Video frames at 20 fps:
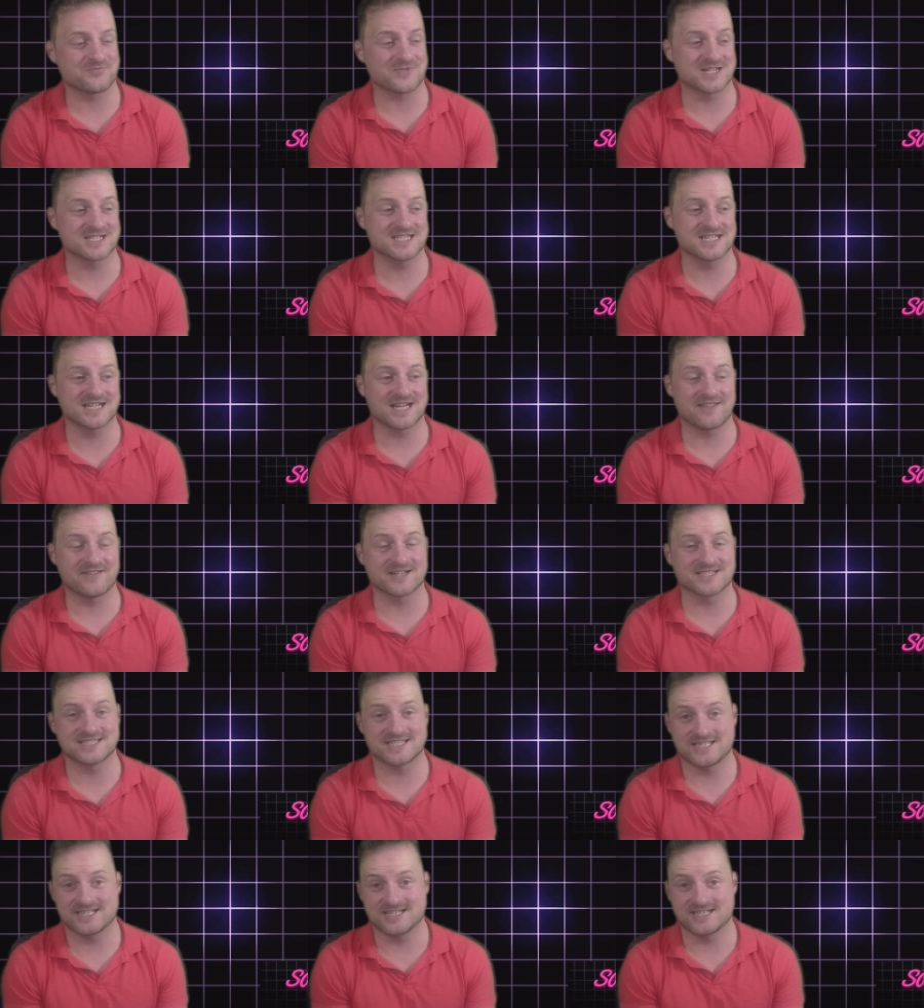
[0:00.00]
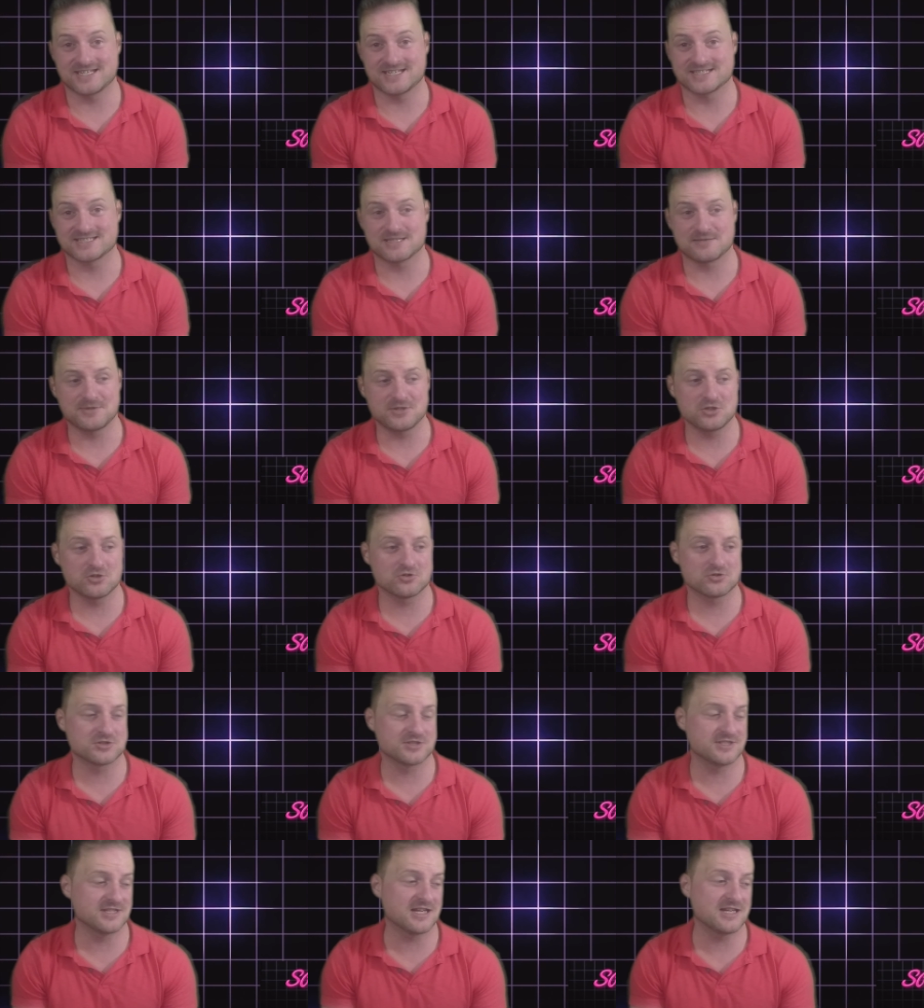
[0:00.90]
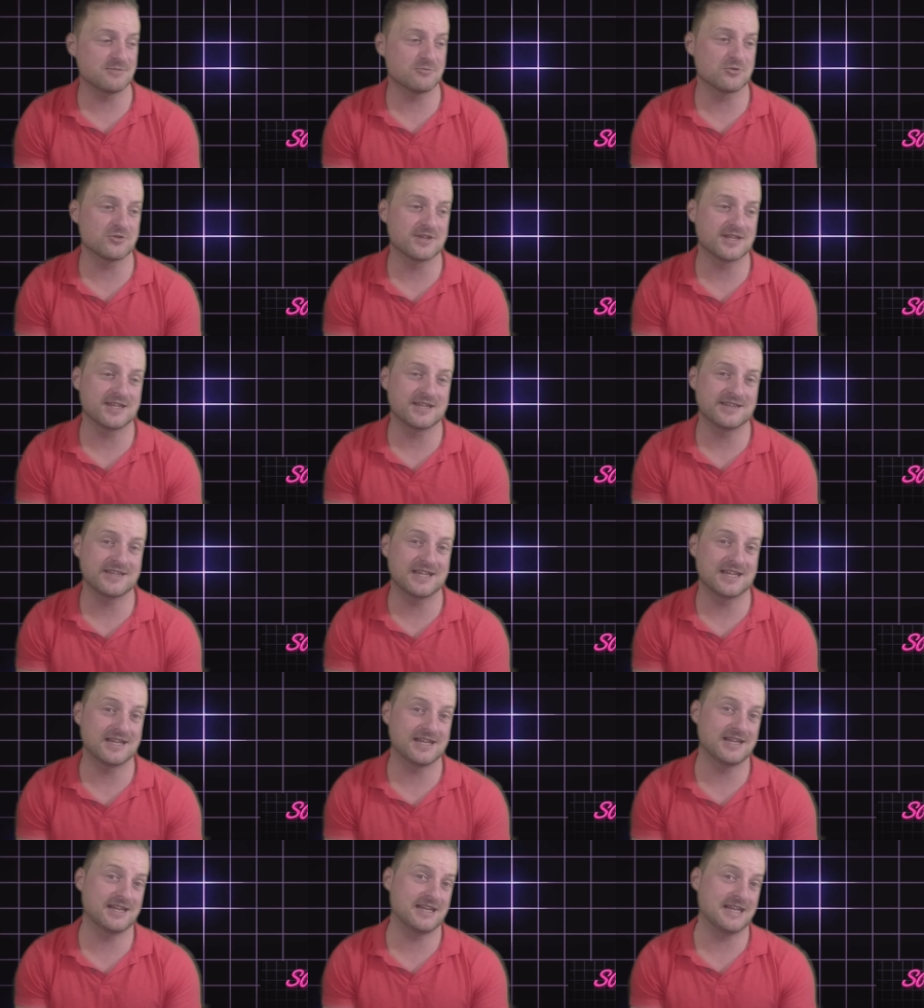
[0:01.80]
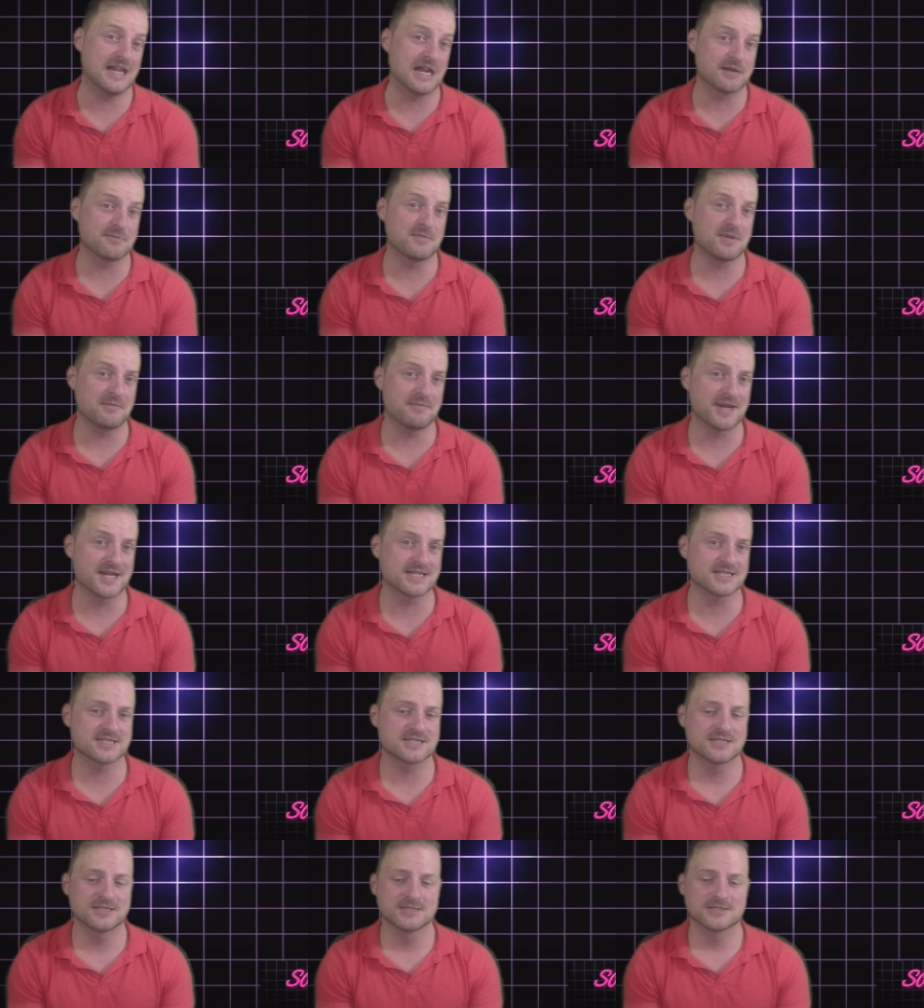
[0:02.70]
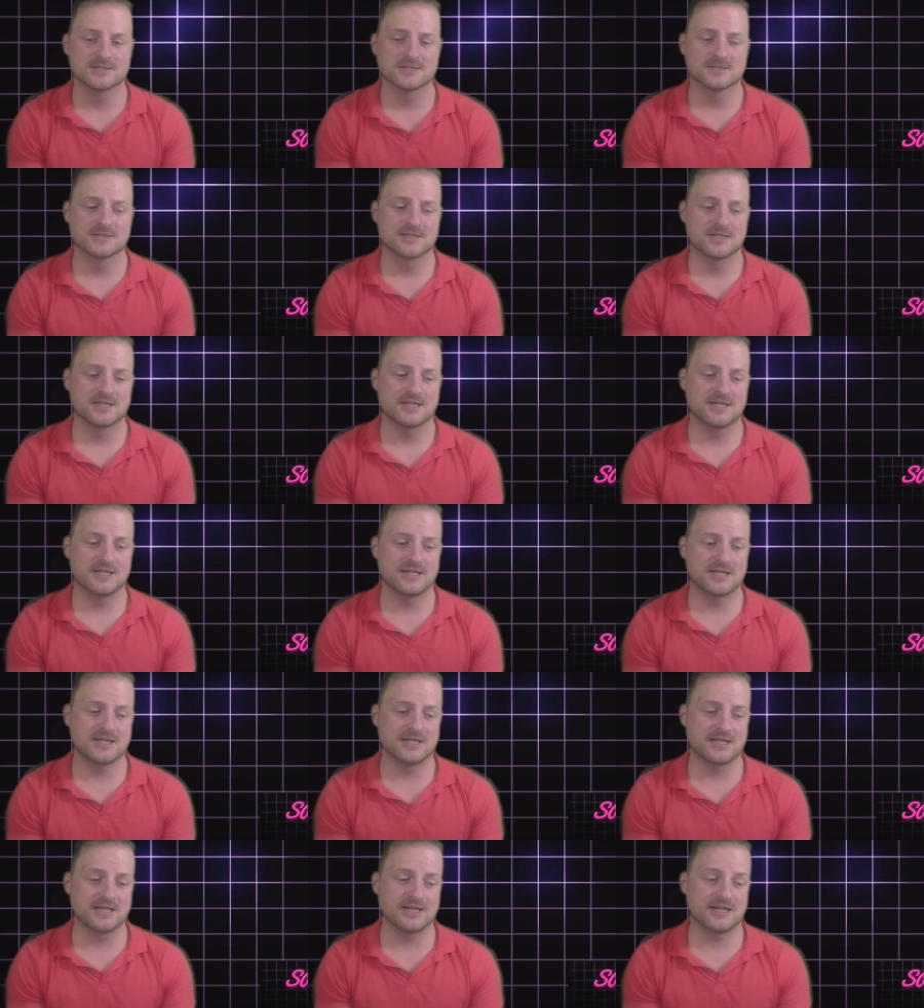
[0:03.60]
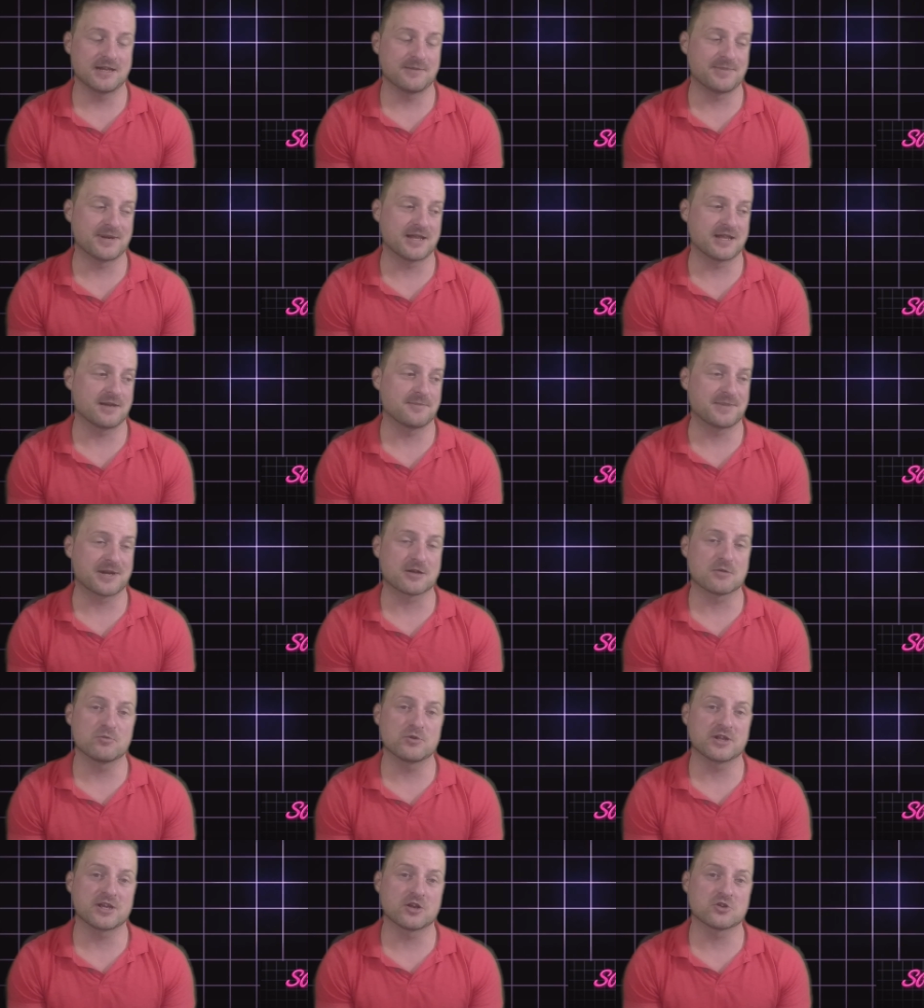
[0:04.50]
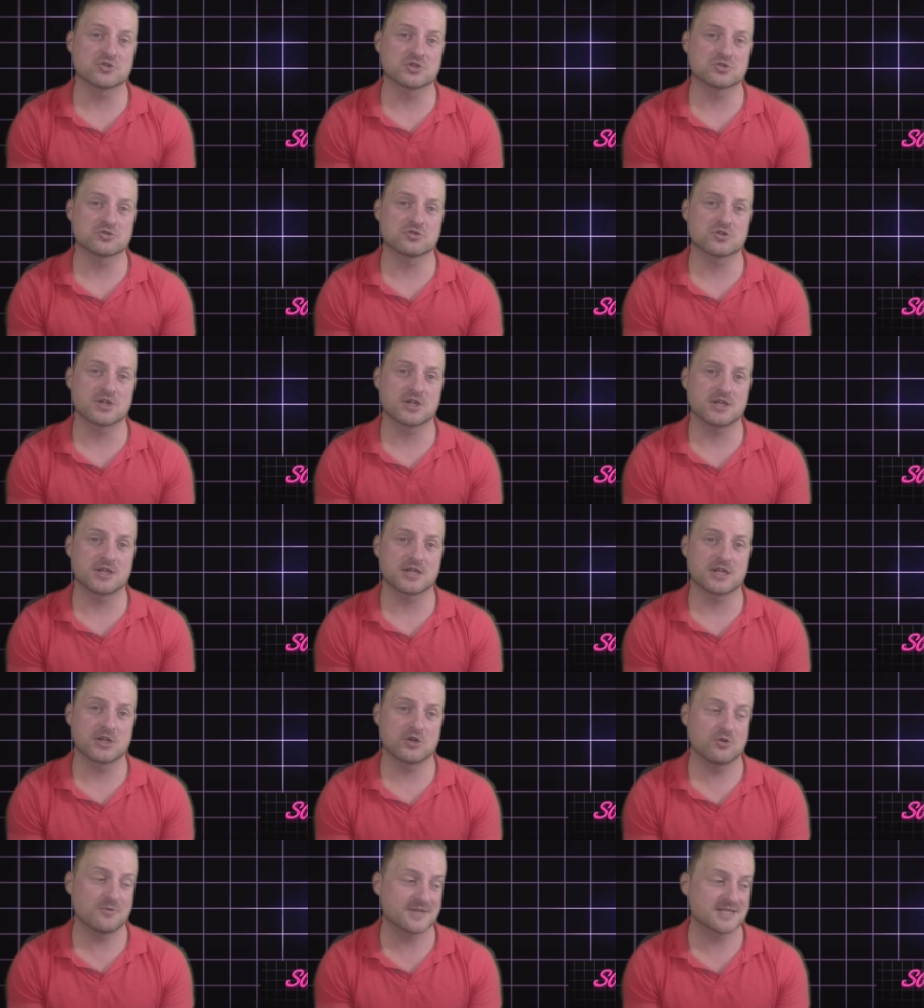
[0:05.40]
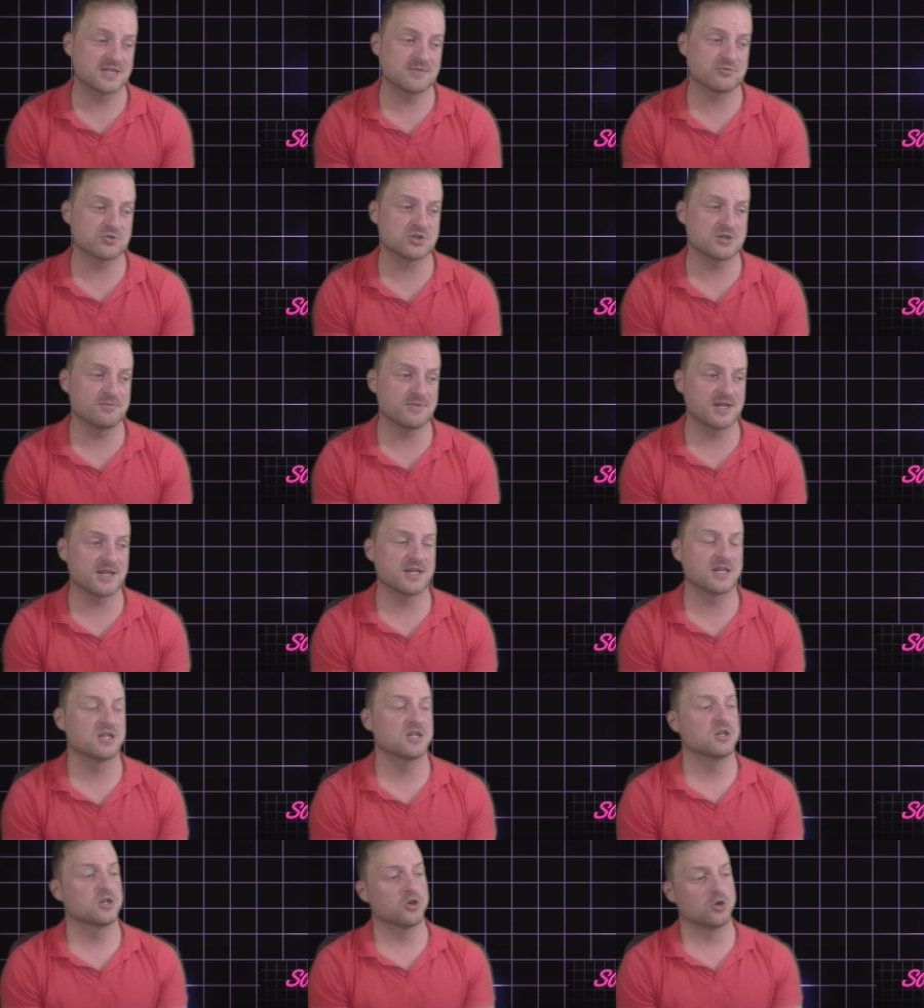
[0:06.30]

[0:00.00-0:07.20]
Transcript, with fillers: Así que nada, este, este vídeo, sin ánimo de, de liarme más, eh, era para, comunicaros eso, que, no va a ser posible.